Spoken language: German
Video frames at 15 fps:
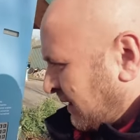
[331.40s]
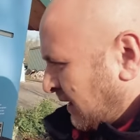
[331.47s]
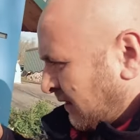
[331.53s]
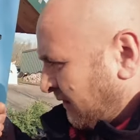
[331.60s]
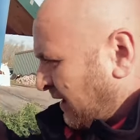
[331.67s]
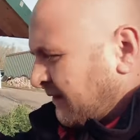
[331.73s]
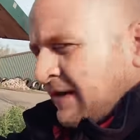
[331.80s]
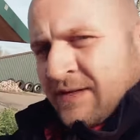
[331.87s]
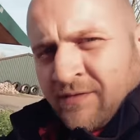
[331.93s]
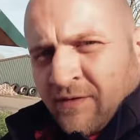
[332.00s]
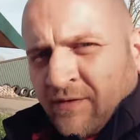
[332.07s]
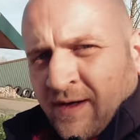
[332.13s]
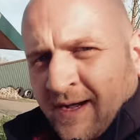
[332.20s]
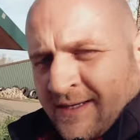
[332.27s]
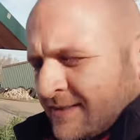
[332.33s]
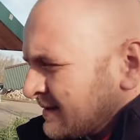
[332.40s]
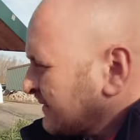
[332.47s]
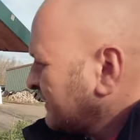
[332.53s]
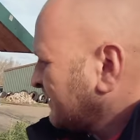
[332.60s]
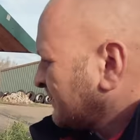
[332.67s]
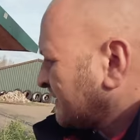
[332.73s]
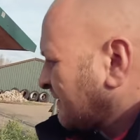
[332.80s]
er, er, weiß, wie viel Eis
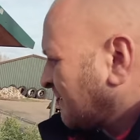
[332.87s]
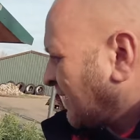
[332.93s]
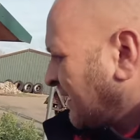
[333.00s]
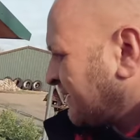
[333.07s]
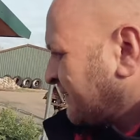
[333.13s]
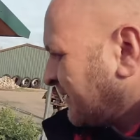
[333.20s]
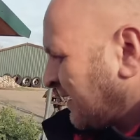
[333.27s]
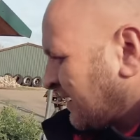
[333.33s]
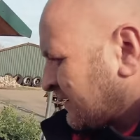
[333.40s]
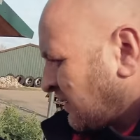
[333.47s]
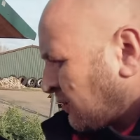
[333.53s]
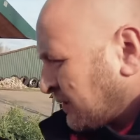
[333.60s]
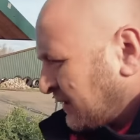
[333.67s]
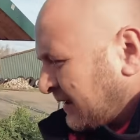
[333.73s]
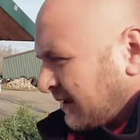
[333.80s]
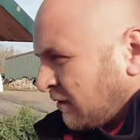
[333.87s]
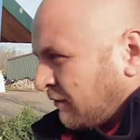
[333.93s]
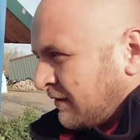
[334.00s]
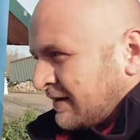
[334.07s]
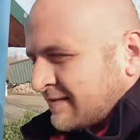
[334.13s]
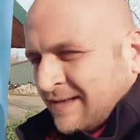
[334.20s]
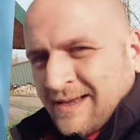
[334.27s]
drin ist. Das heißt, er saugt nicht
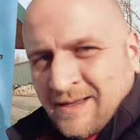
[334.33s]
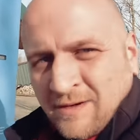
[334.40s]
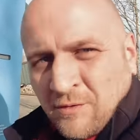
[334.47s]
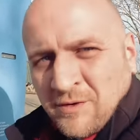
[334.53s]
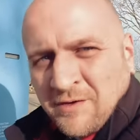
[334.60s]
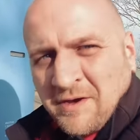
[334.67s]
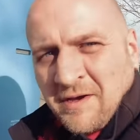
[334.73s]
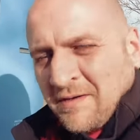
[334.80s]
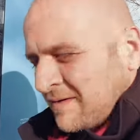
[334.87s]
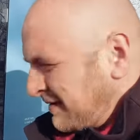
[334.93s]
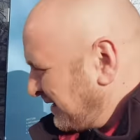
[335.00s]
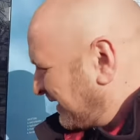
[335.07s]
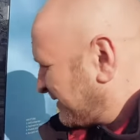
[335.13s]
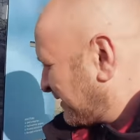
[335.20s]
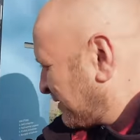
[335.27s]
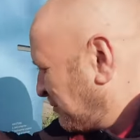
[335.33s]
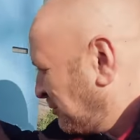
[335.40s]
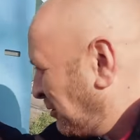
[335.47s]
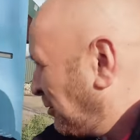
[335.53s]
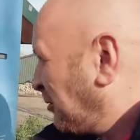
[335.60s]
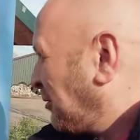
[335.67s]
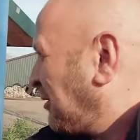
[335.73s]
irgendwie ins Leere oder den, die ganze
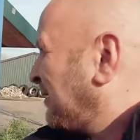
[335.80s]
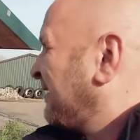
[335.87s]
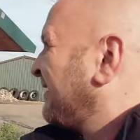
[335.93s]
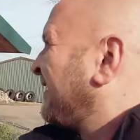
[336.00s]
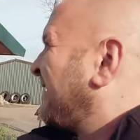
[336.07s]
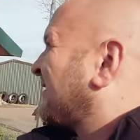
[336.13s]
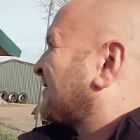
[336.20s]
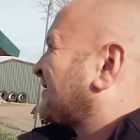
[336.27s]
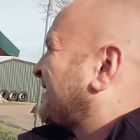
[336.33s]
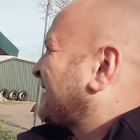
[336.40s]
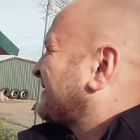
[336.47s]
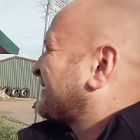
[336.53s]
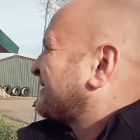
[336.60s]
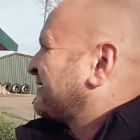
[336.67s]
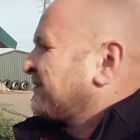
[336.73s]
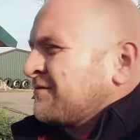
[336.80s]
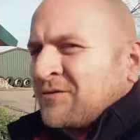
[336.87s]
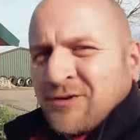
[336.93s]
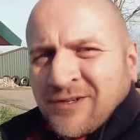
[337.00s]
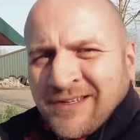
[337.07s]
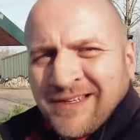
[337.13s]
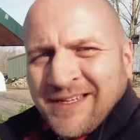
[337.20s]
Truhe hoch. Also das ist eine
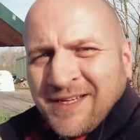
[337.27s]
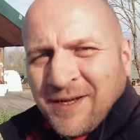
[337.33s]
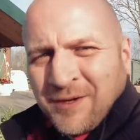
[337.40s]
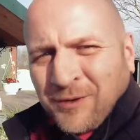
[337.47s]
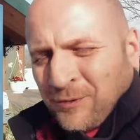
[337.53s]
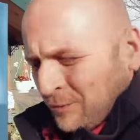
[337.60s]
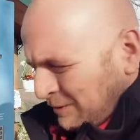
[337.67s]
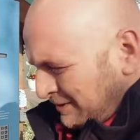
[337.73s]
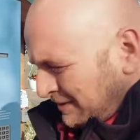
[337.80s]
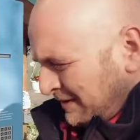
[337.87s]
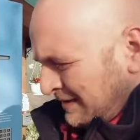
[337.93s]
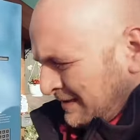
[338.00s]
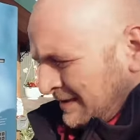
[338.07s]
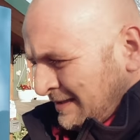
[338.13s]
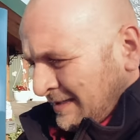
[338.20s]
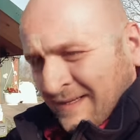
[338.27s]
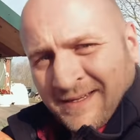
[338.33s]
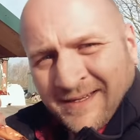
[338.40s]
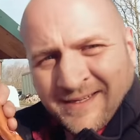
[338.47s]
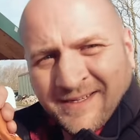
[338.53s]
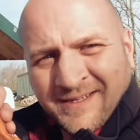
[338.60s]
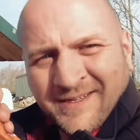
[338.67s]
wirklich coole
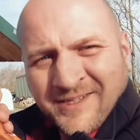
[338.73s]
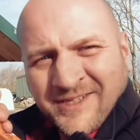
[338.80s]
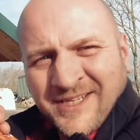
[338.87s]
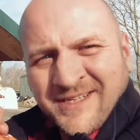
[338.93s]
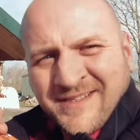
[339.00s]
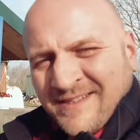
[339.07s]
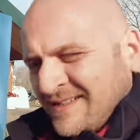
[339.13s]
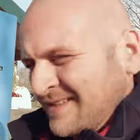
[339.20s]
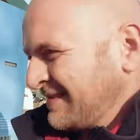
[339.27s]
Geschichte.